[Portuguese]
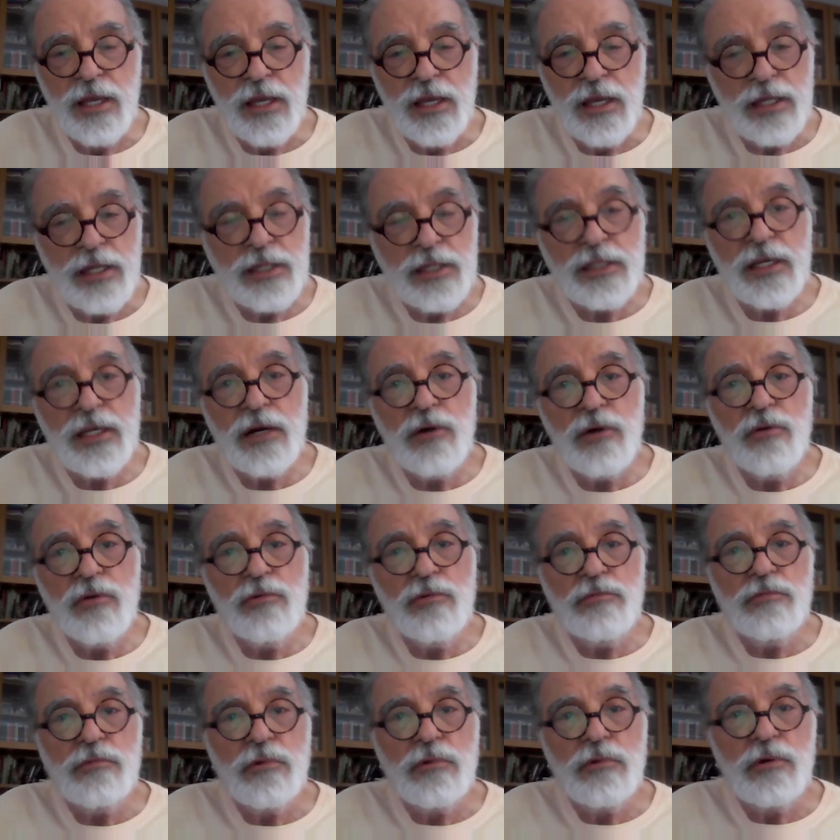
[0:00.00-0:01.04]
Então,
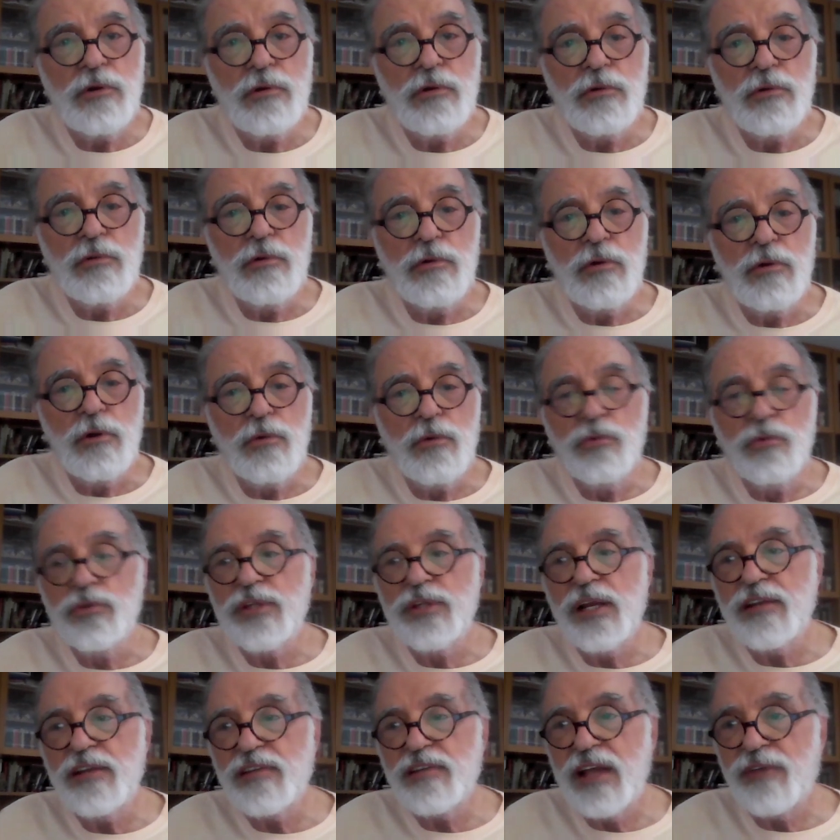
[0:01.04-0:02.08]
um
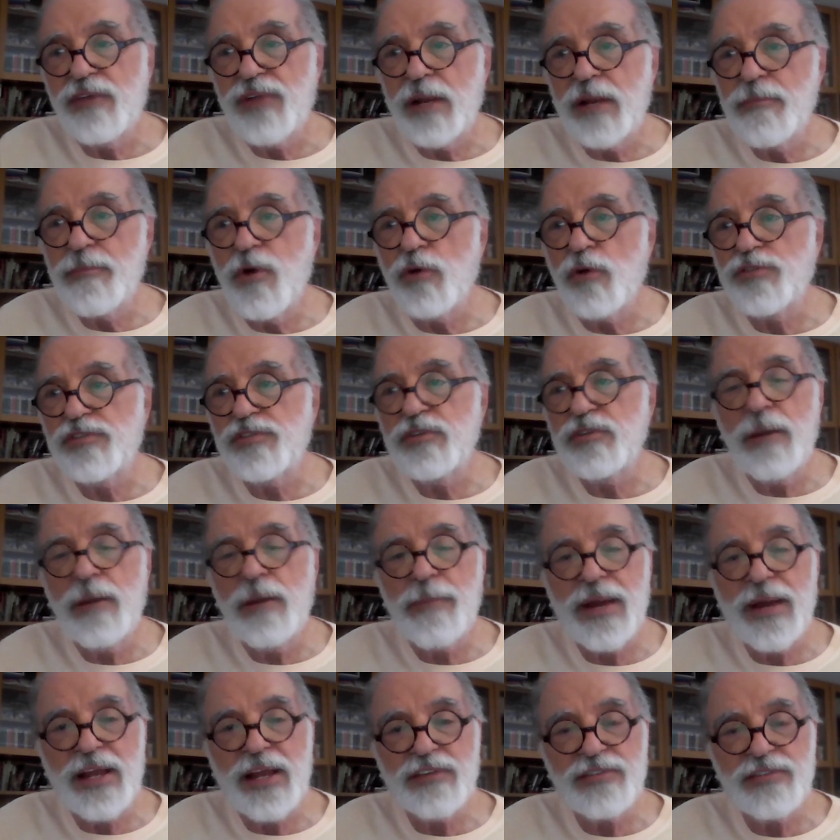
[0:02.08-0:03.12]
deles lá fala: Bom, se não
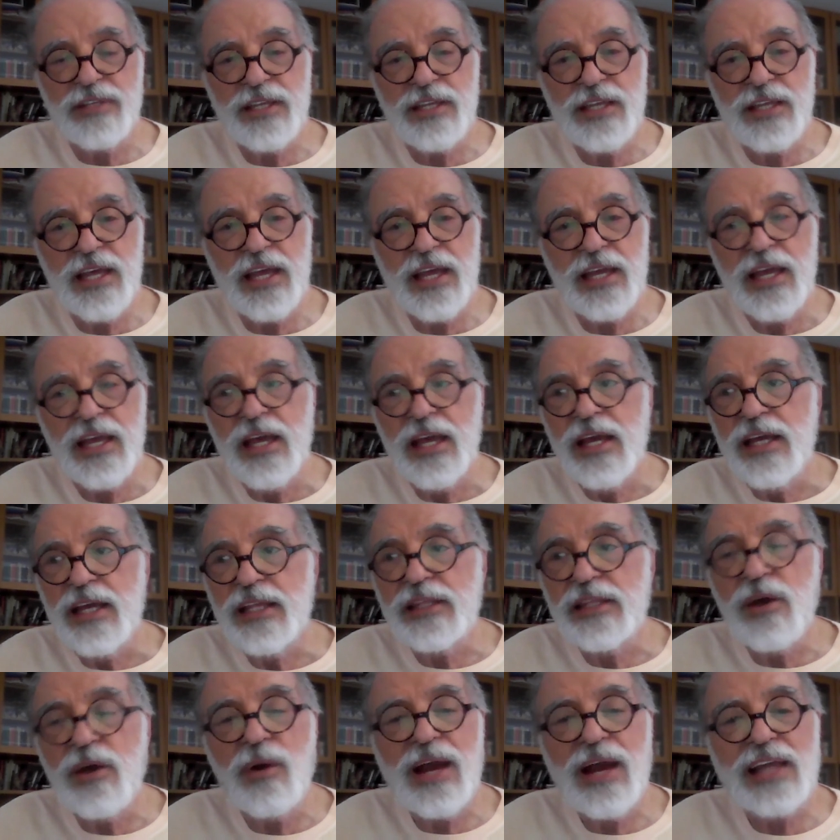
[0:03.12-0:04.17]
aparece ninguém,
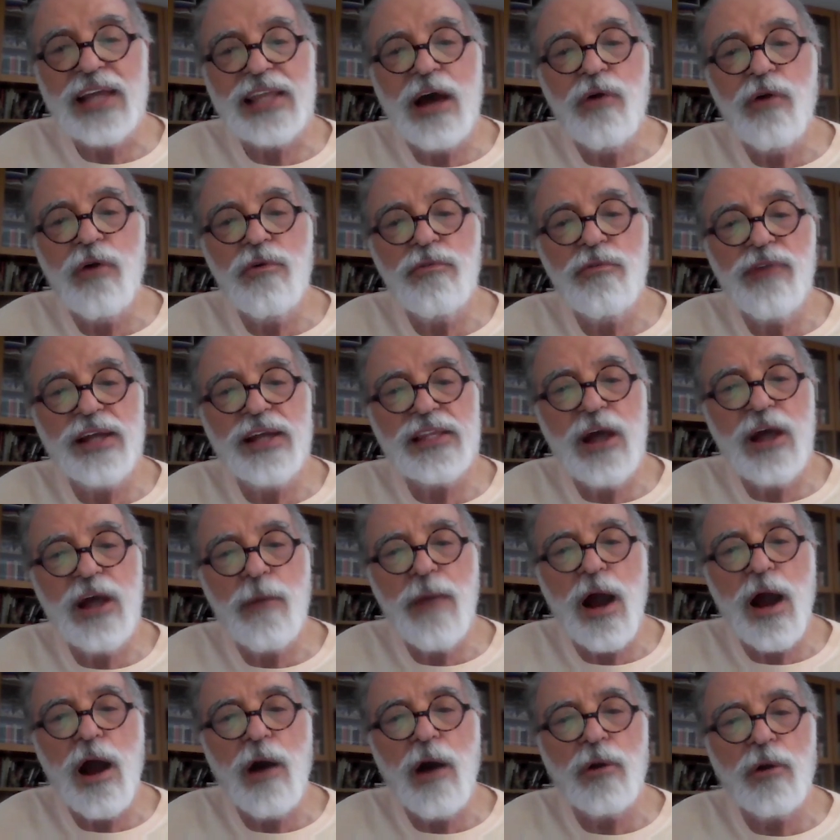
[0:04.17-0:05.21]
então cada um vai dar
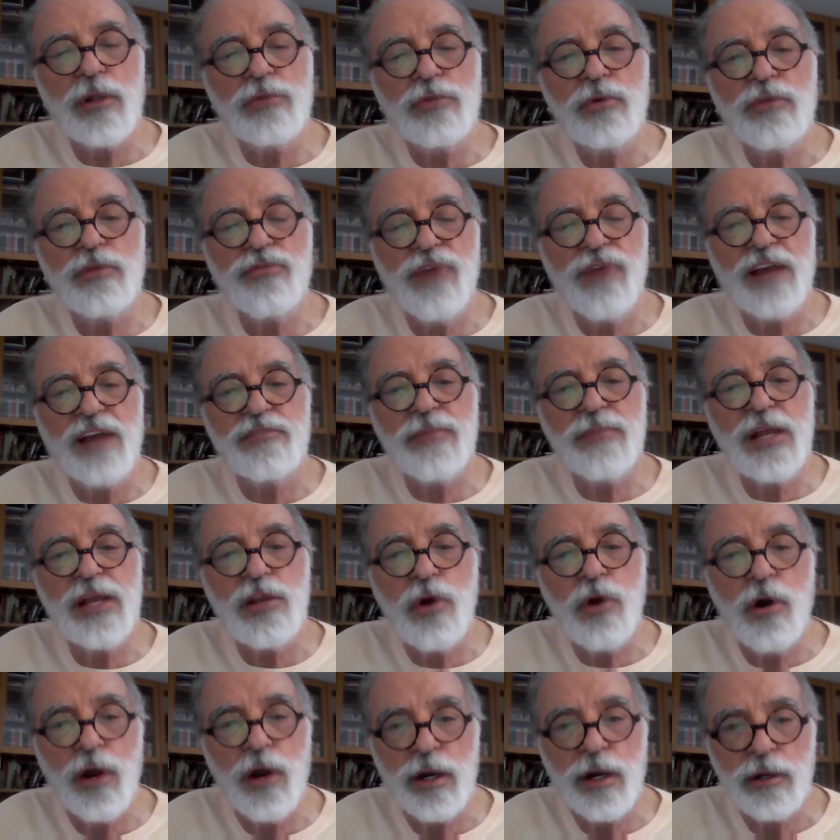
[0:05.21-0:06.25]
uma aula do que faz
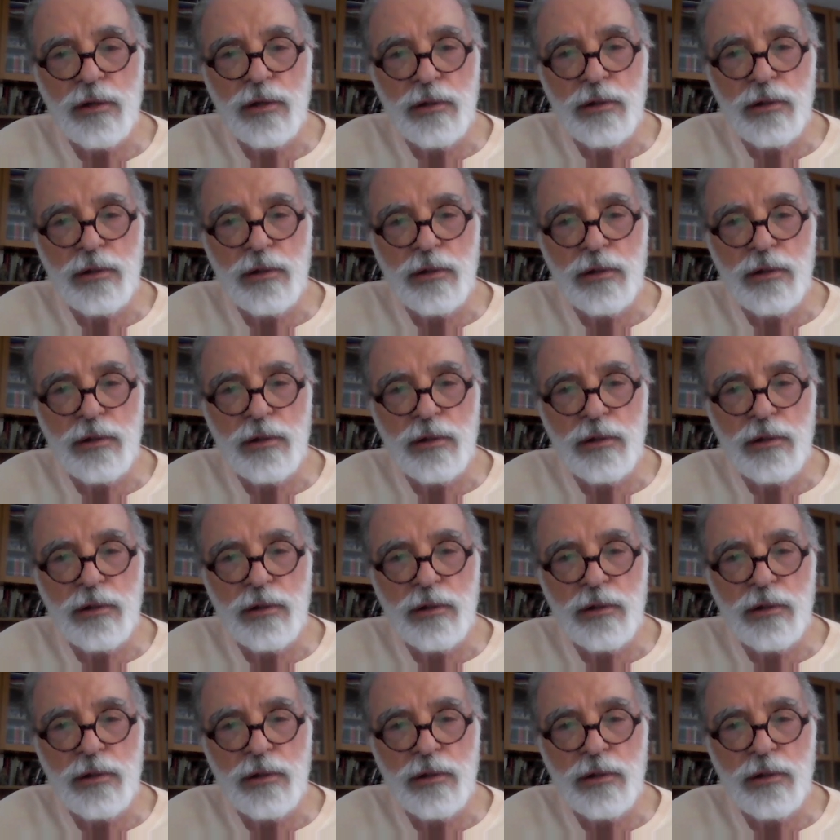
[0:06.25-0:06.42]
melhor.